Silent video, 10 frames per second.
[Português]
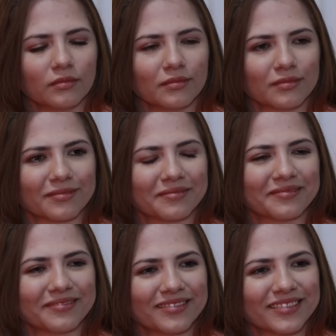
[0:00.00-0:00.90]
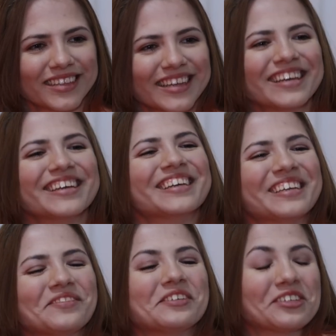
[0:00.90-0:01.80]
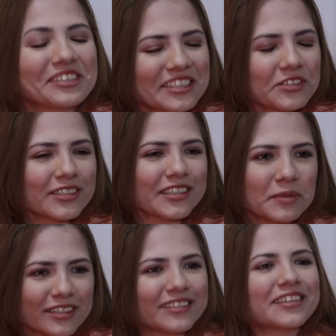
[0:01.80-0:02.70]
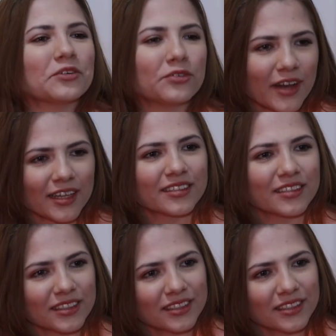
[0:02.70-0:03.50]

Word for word: Hum. Me diga o que você precisa que eu faça.